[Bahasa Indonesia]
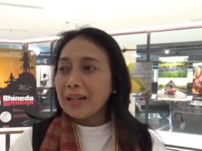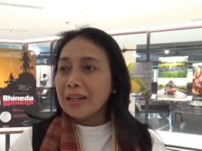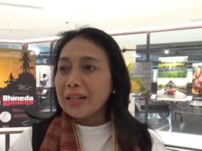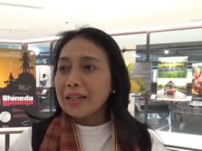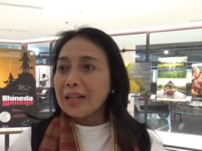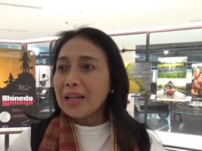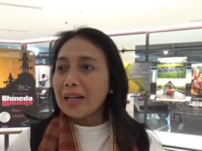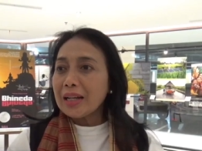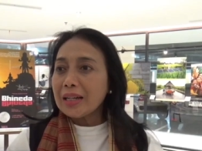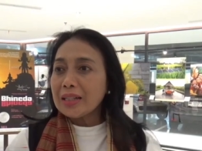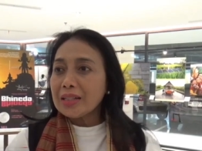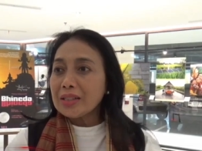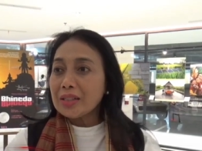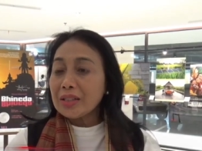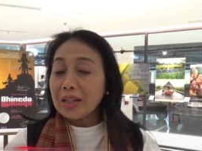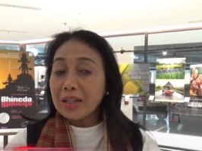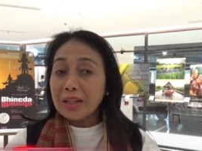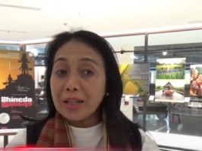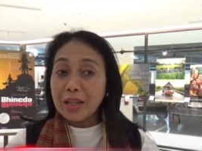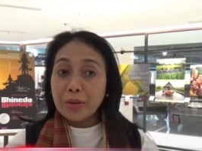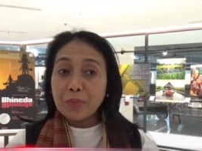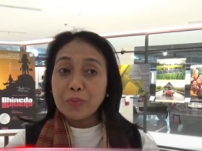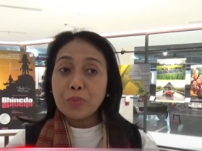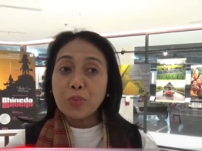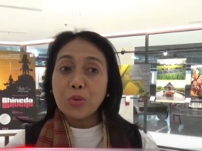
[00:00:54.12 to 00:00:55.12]
Dari
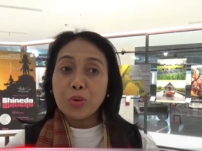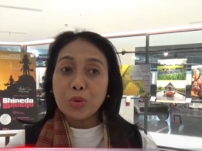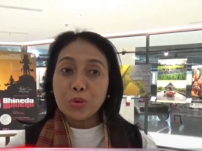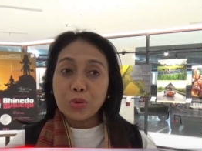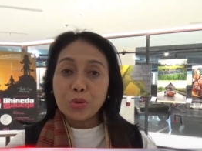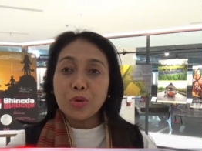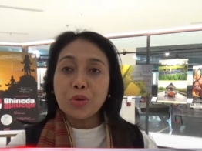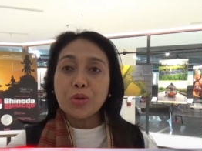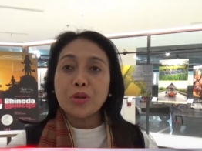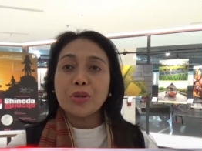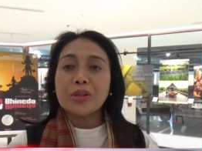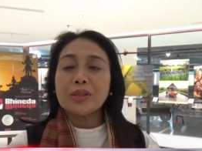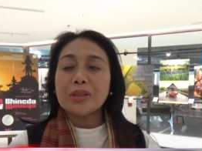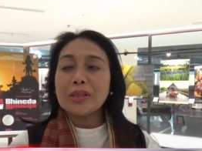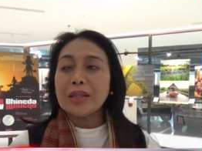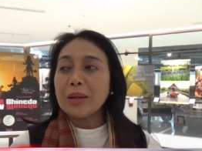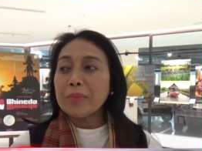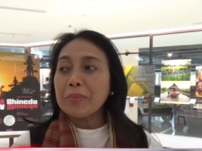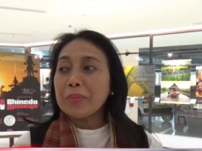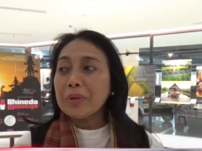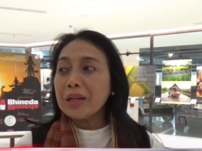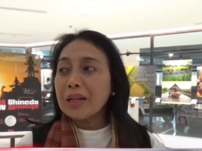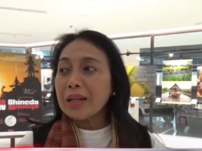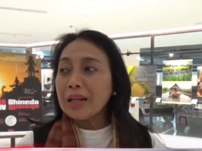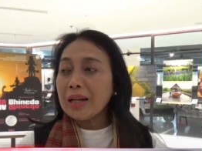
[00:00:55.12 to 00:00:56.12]
sekian foto, saya
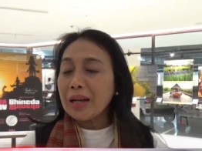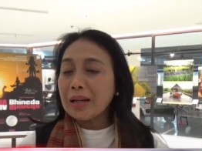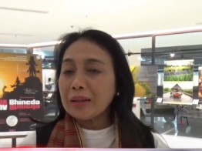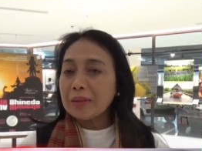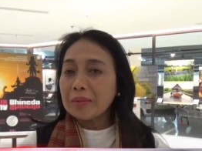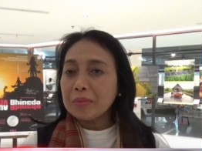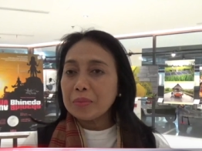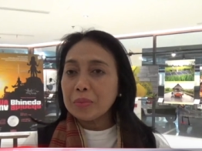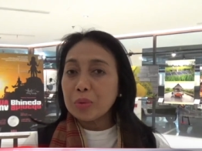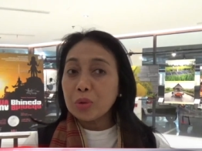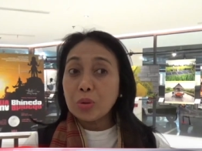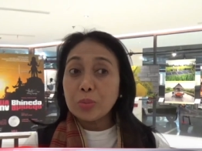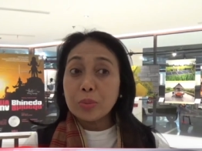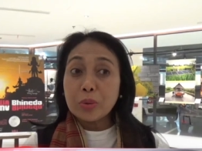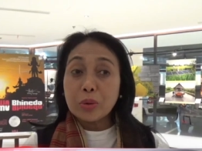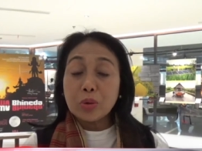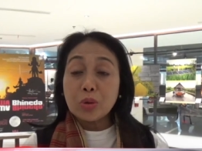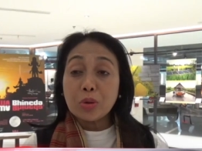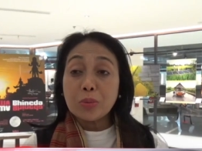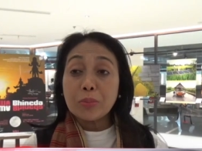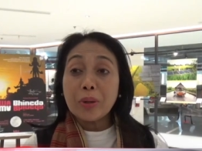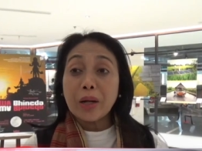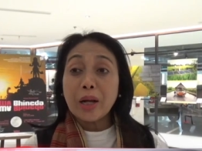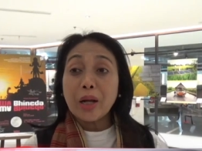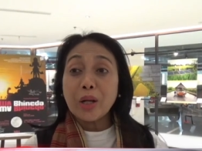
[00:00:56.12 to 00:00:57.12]
melihat
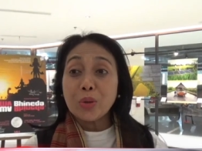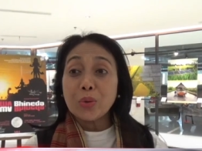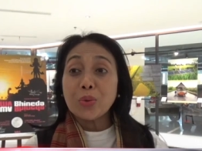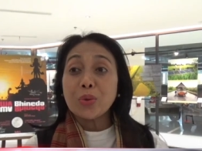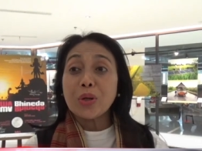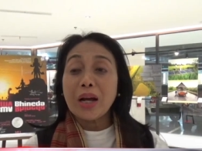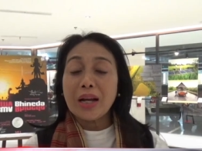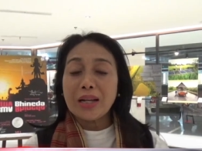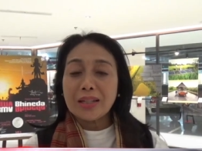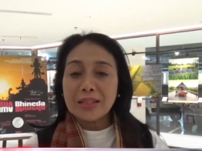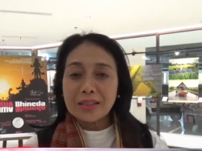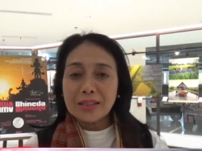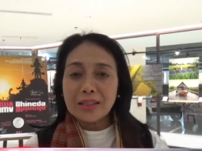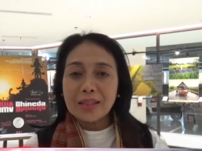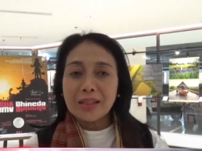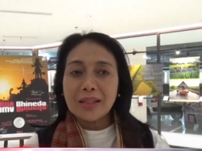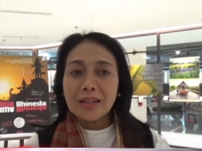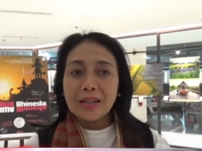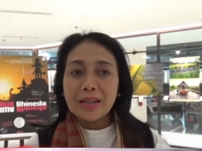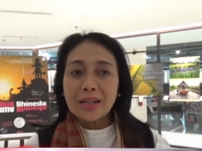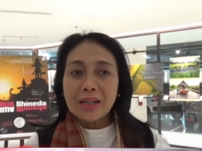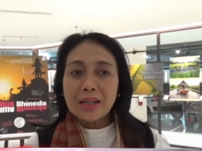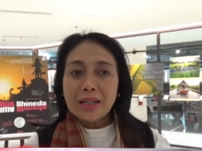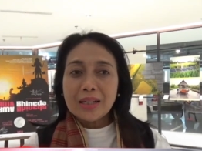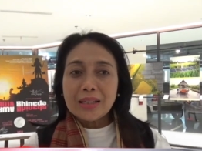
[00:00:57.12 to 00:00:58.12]
betul-betul mengedukasi
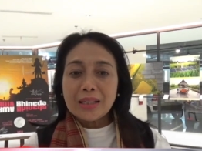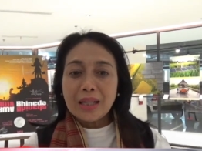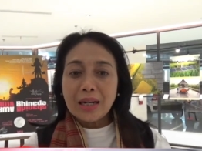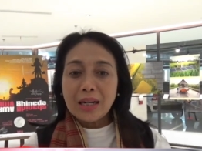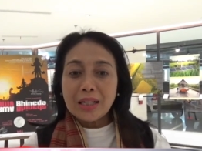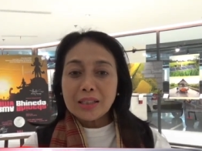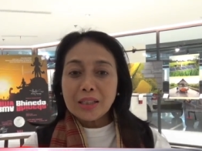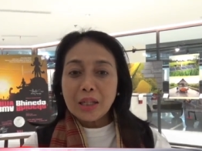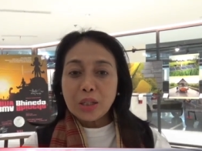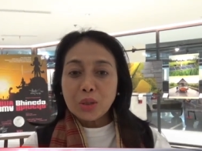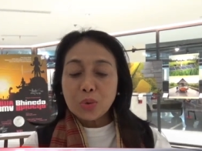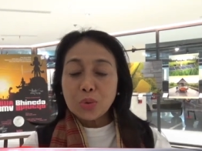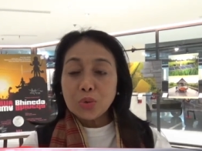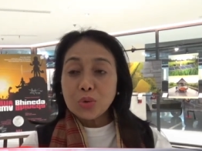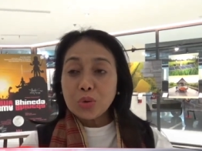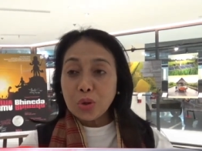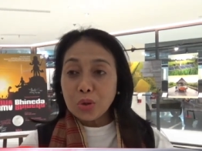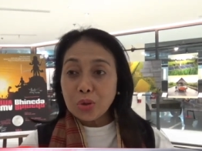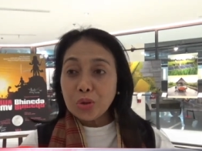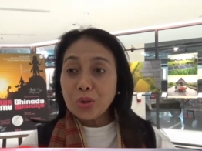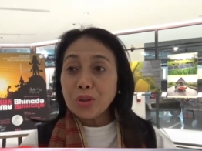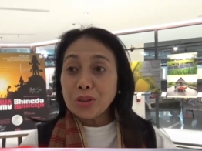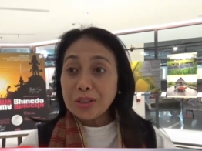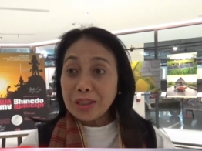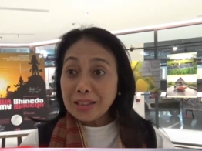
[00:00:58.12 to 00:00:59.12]
Salah satu
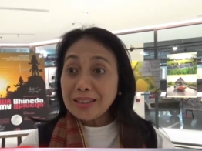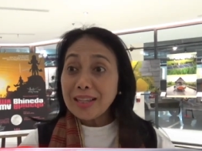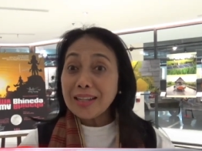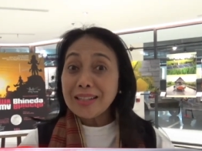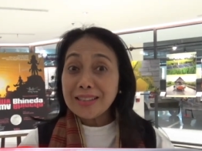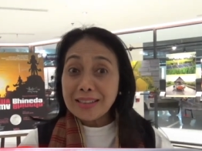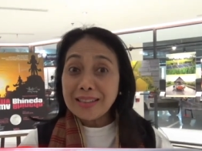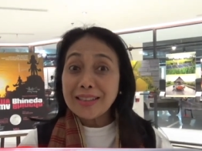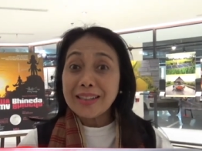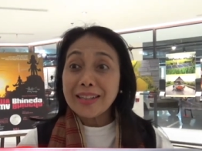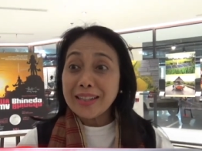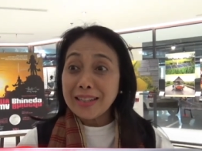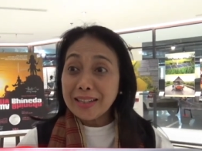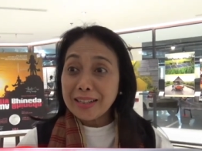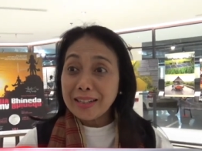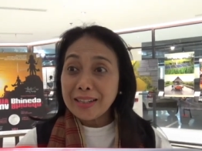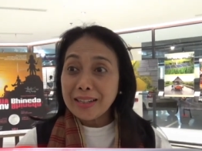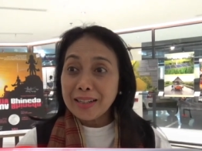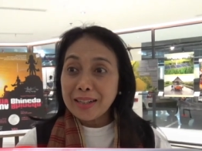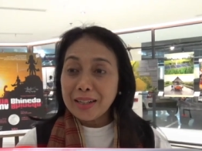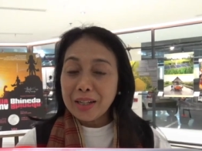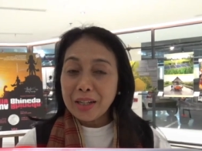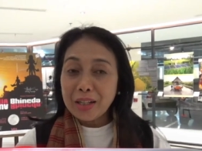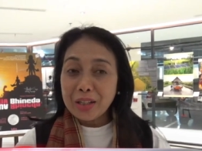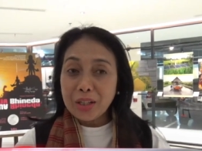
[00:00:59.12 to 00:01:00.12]
contohnya saya
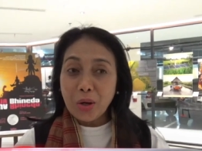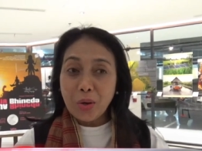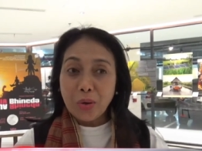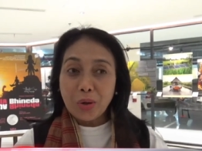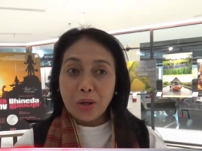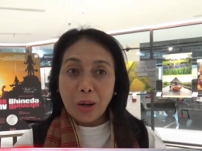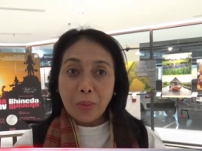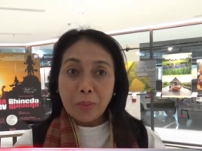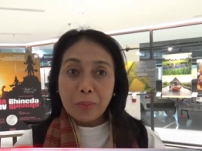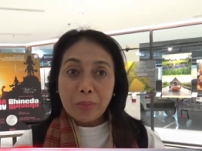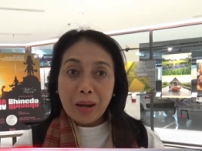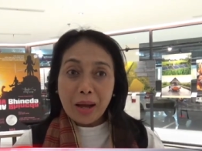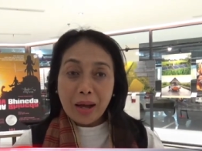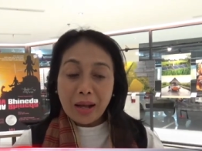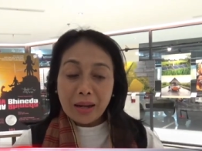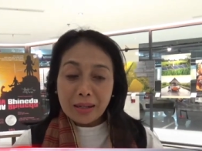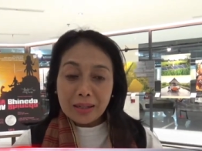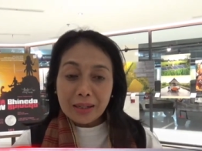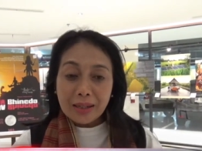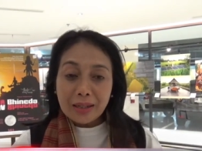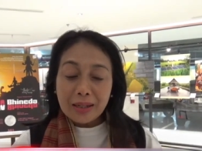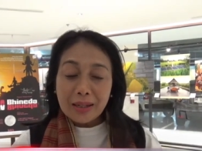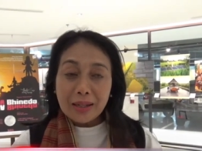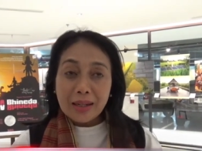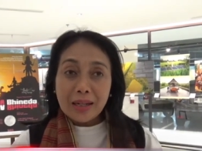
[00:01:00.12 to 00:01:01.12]
sendiri, kita orang Bali,